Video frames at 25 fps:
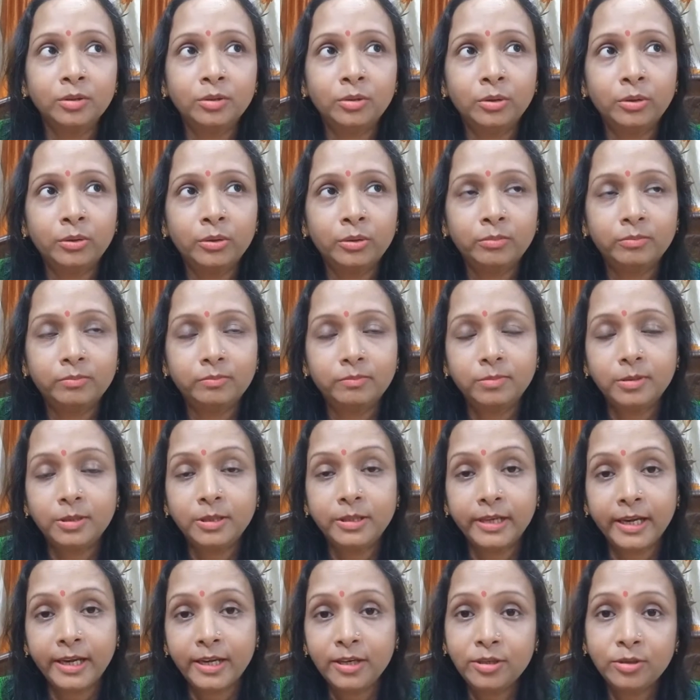তো
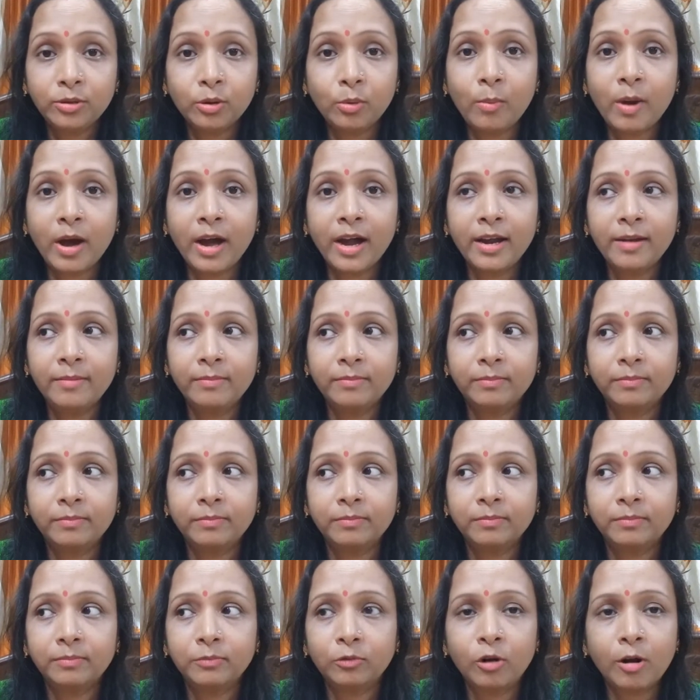সেই সময়
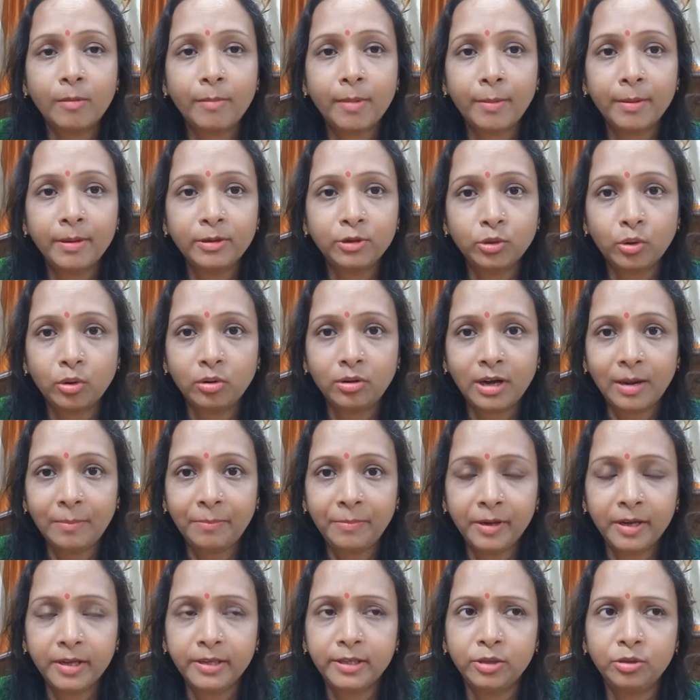ওরমভাবে চোটটা
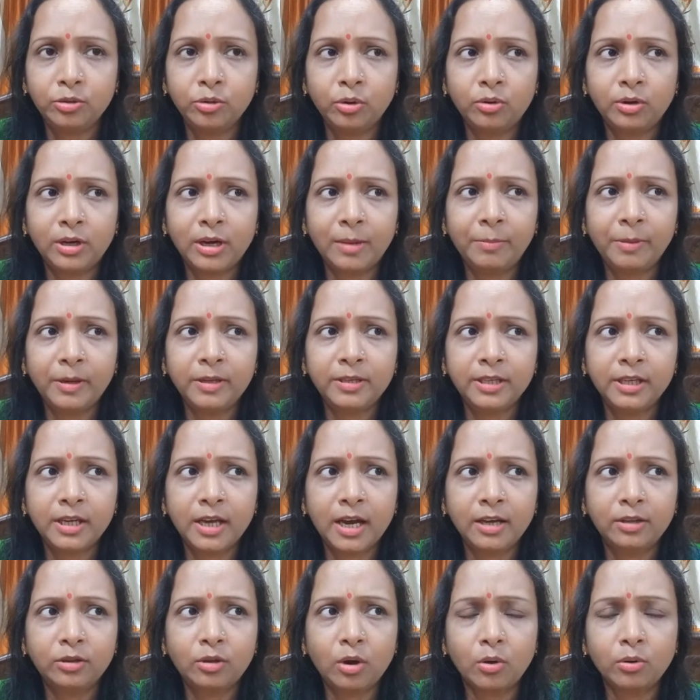পেয়েছি চোটটা পেয়েছি
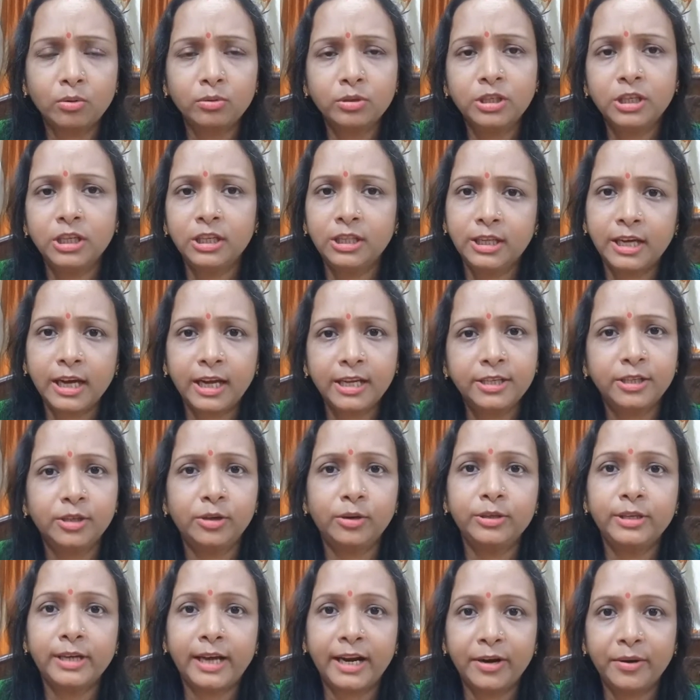আর তখন শীতকাল
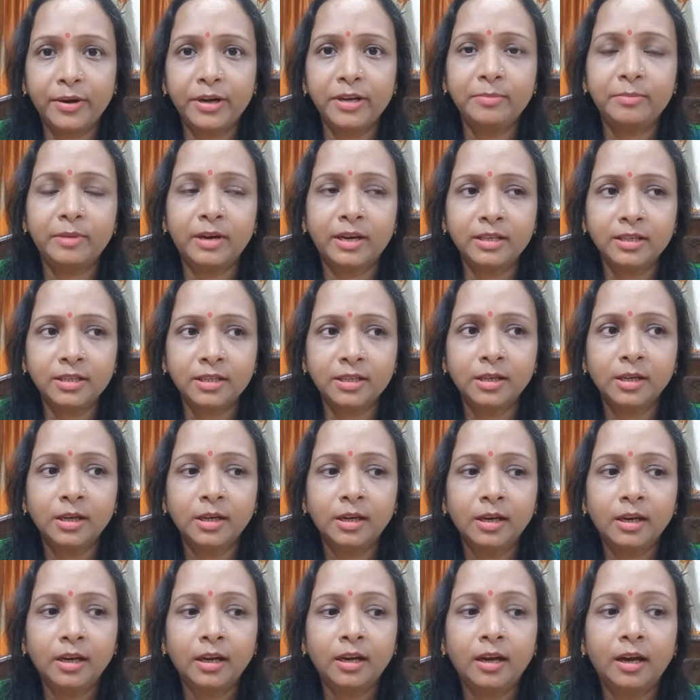ছিল জানুয়ারি মাস
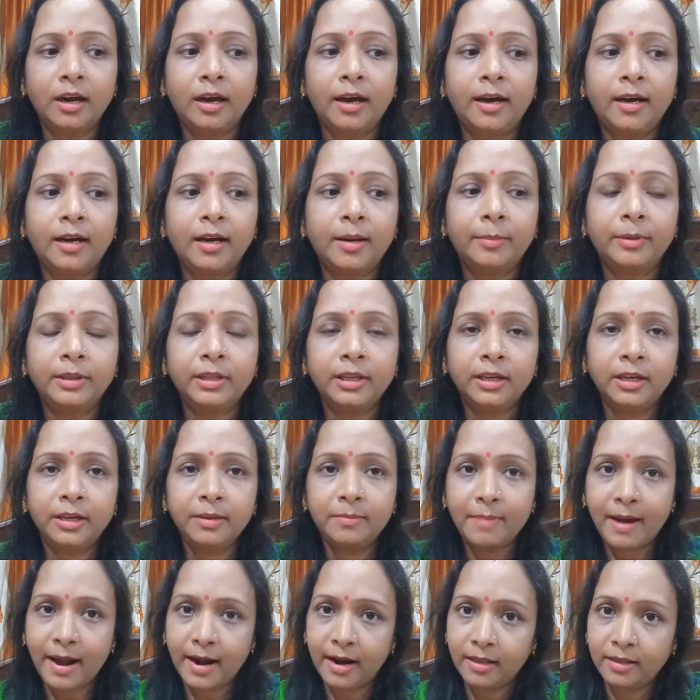আর আমাদের
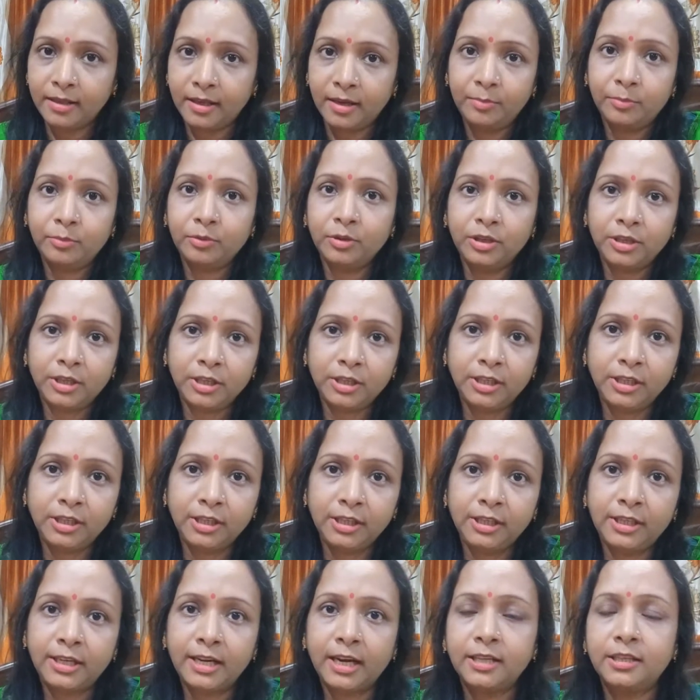এই বারান্দার মধ্যে যে
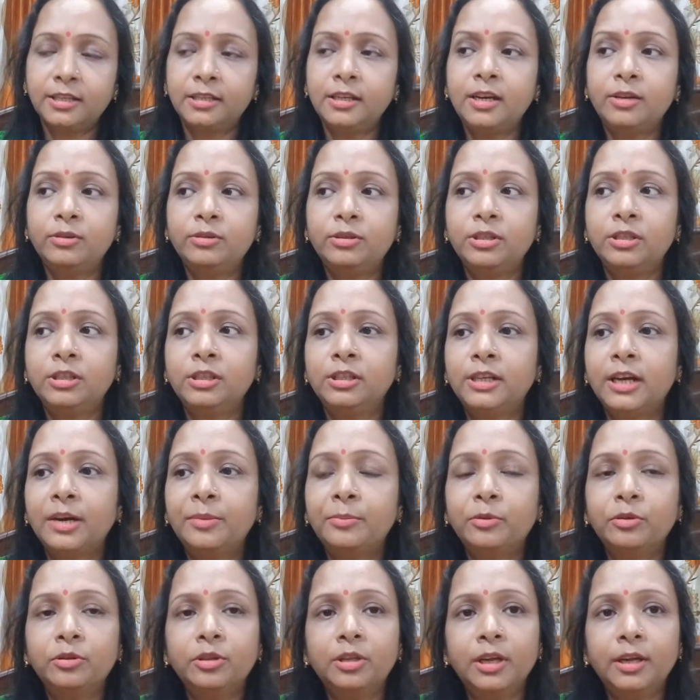সিঁড়িটা আছে না
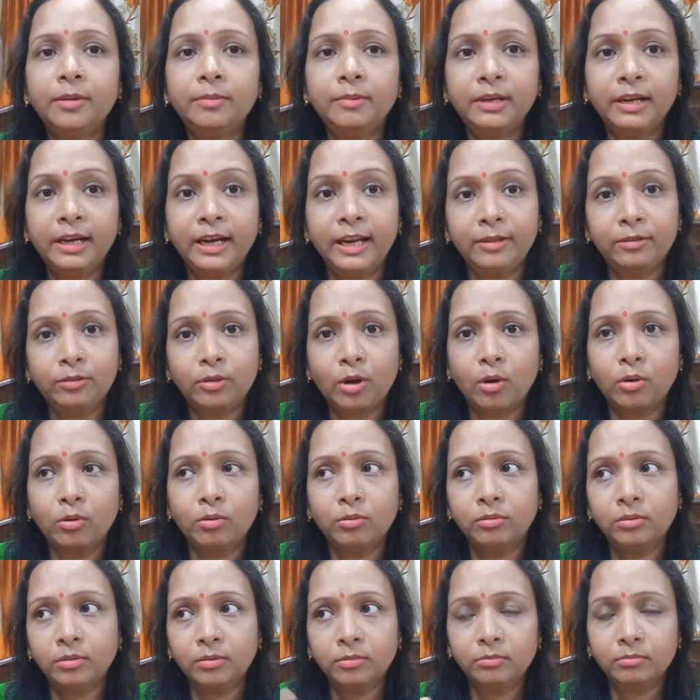সিঁড়িটার মধ্যে লেপ
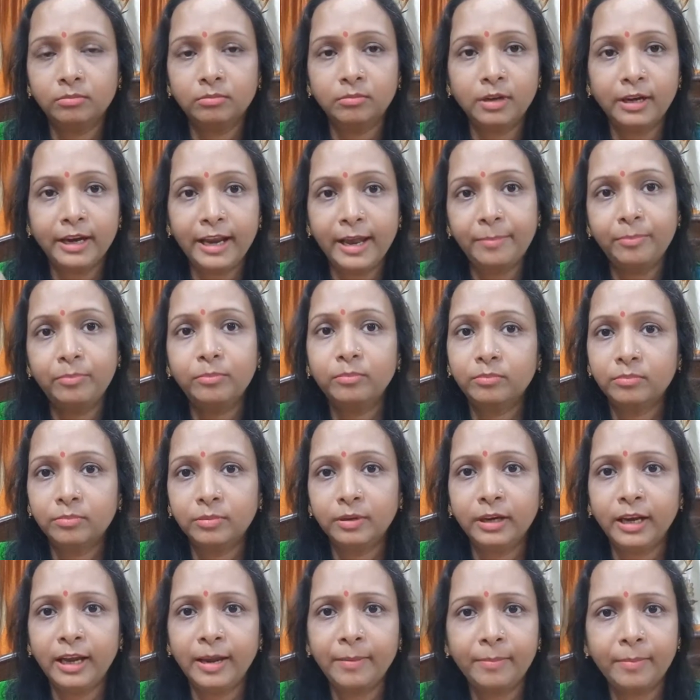তখন লেপ
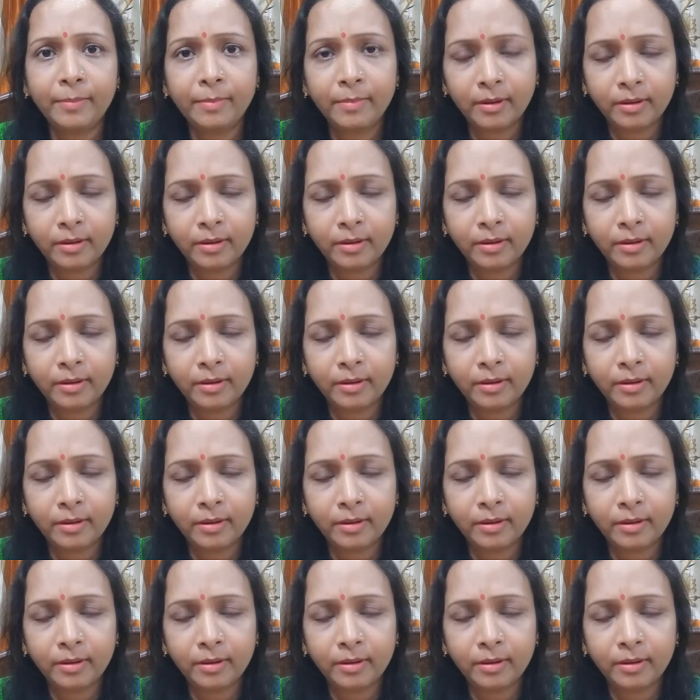লেপ